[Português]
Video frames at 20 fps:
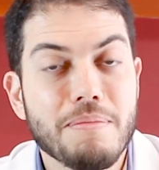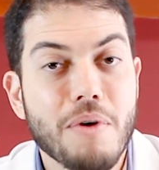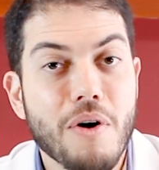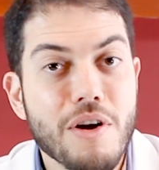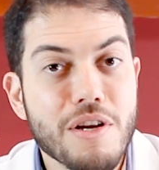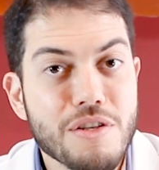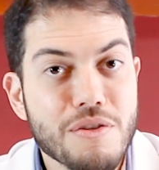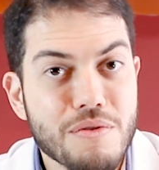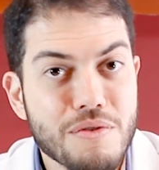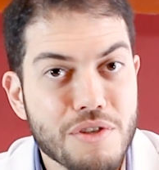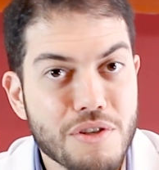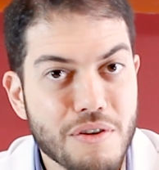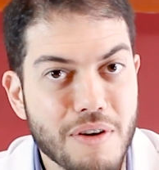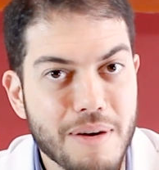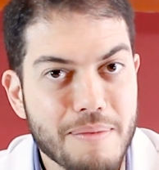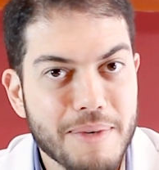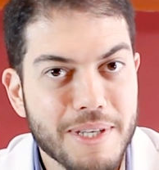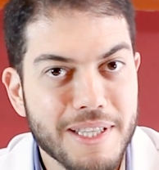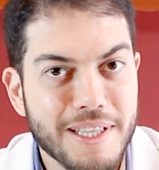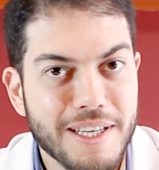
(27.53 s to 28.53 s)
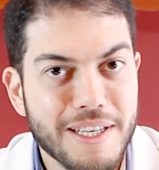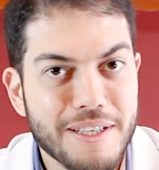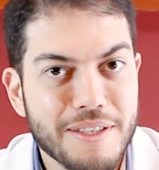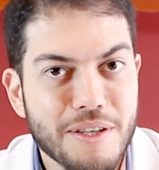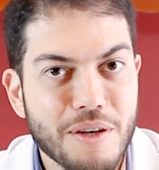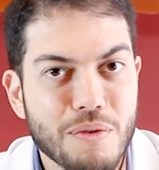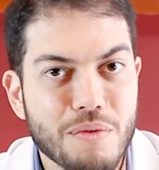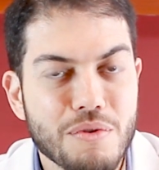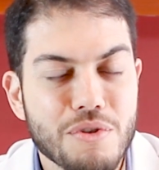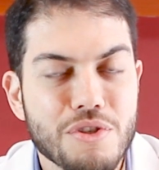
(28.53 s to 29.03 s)
pode continuar mandando
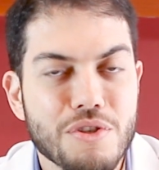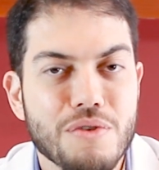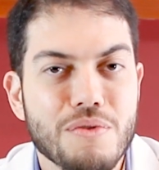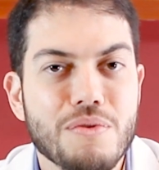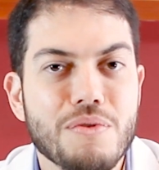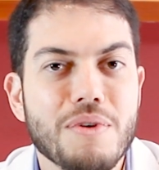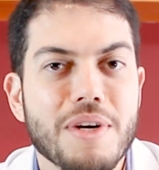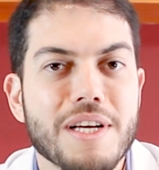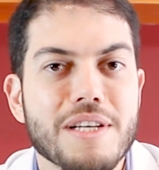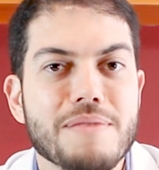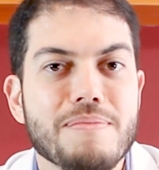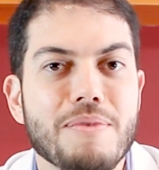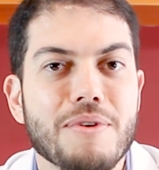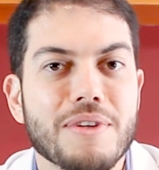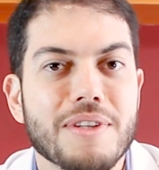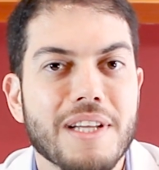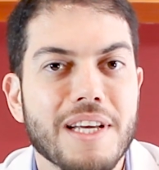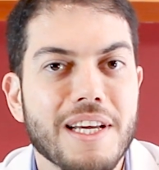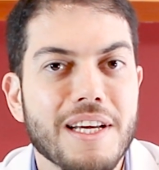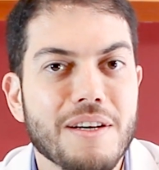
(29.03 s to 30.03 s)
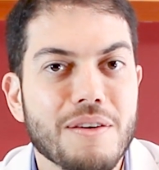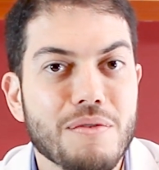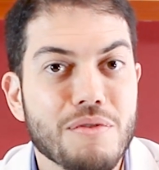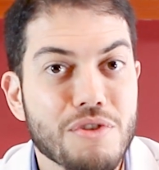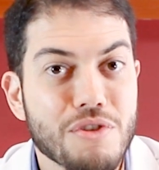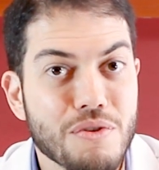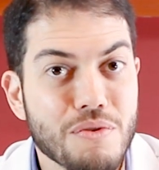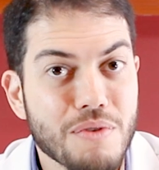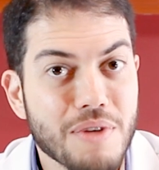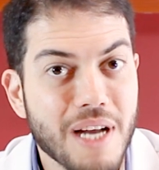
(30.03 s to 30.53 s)
que eu continuo respondendo,
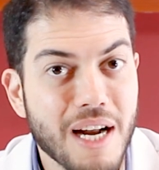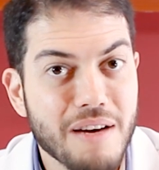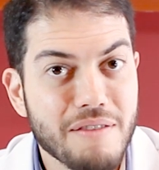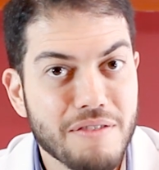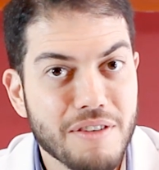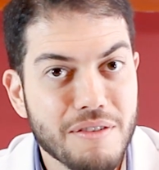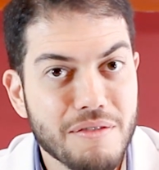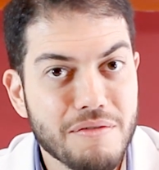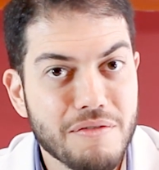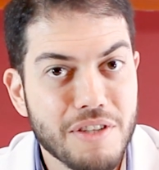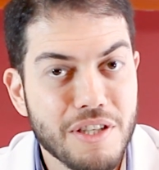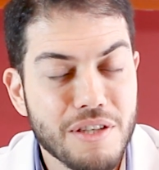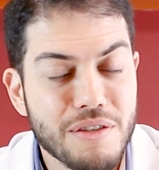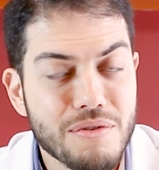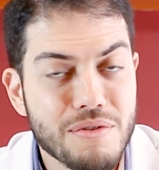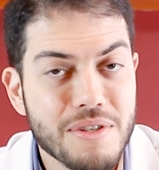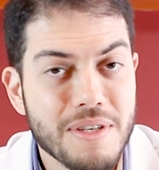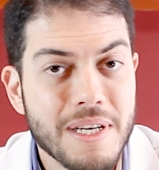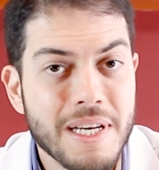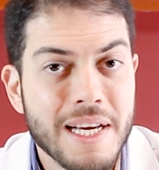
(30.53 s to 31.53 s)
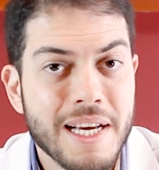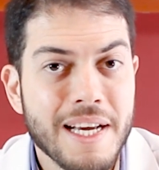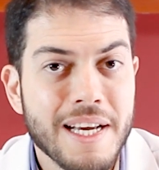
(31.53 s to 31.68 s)
continuo gravando vídeos.